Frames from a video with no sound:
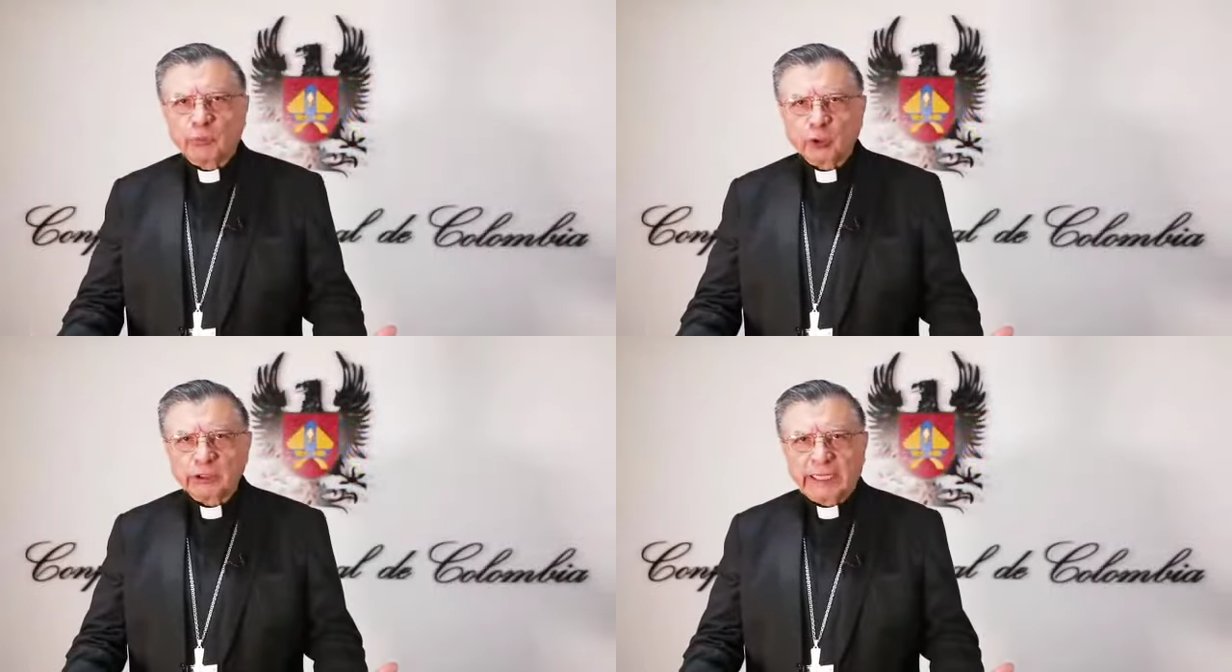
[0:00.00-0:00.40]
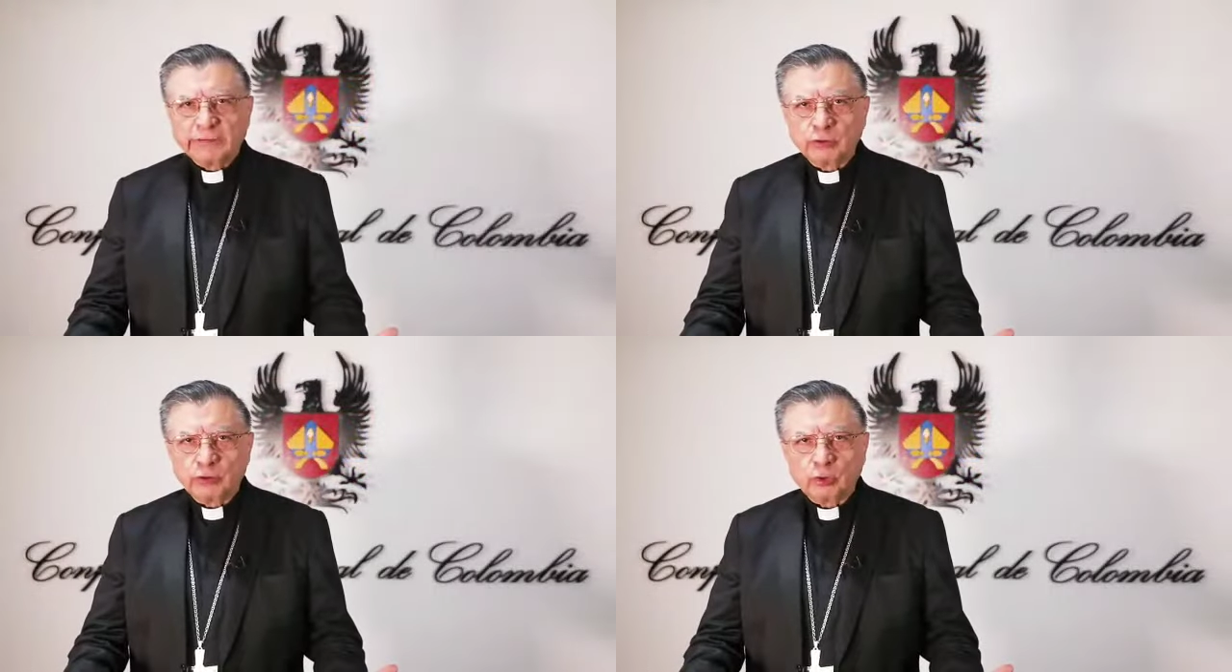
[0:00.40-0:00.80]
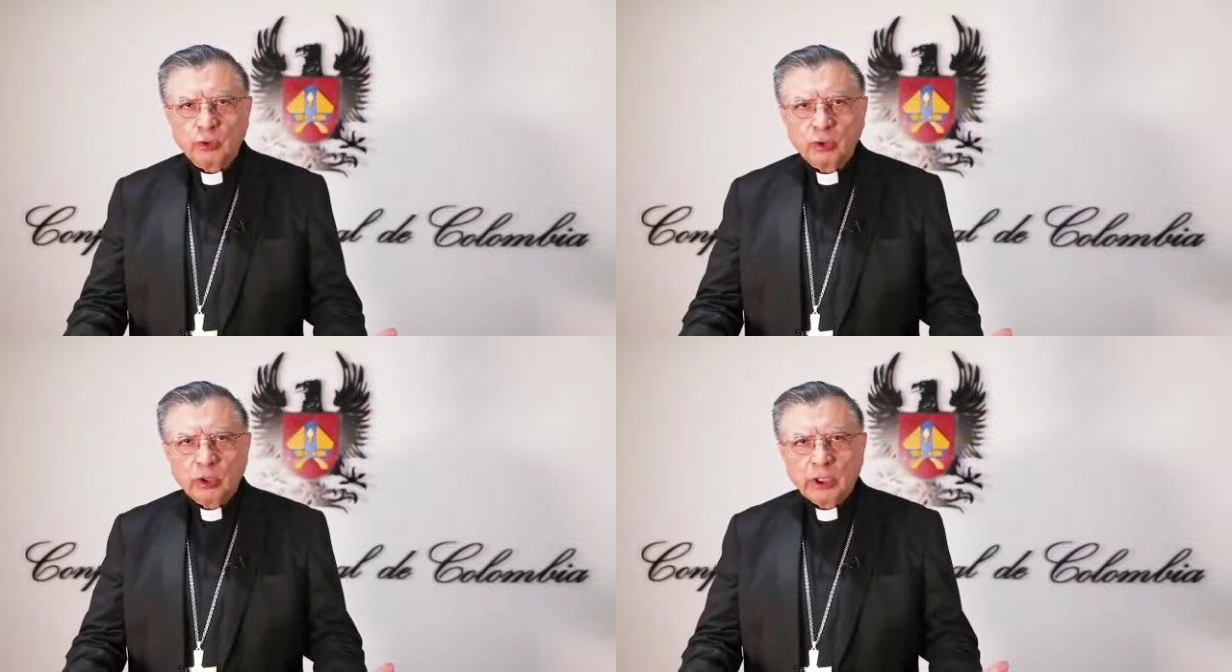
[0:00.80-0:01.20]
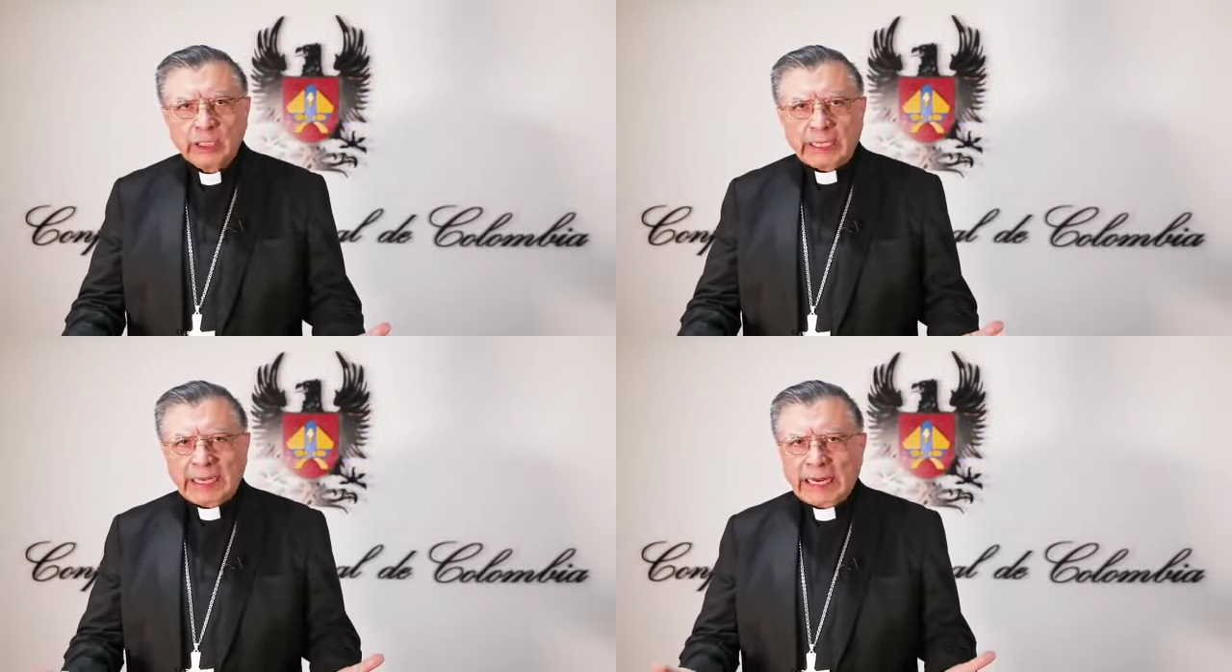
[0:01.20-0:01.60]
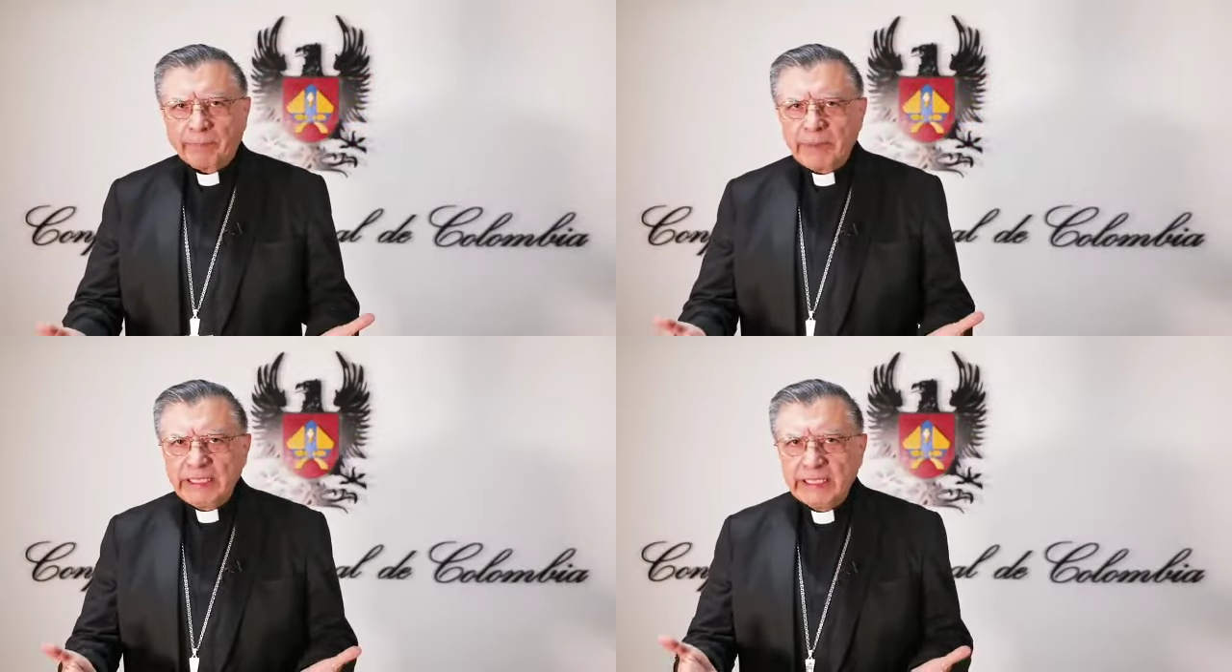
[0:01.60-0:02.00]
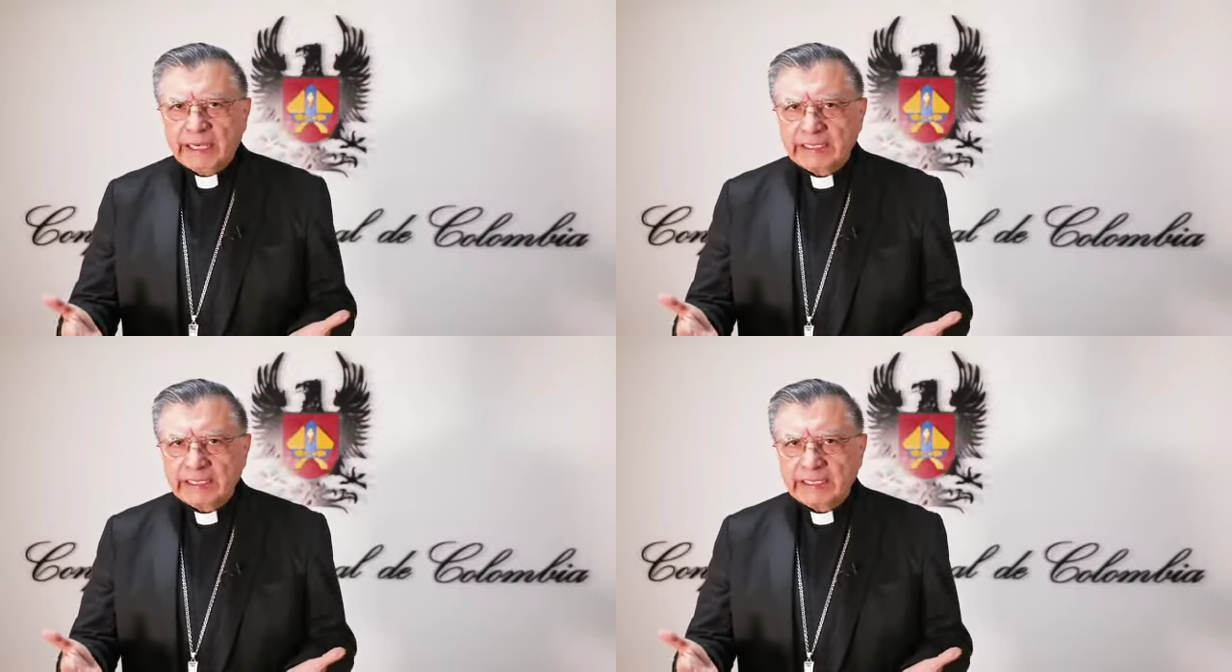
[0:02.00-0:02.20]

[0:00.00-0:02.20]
por tanto, que la vida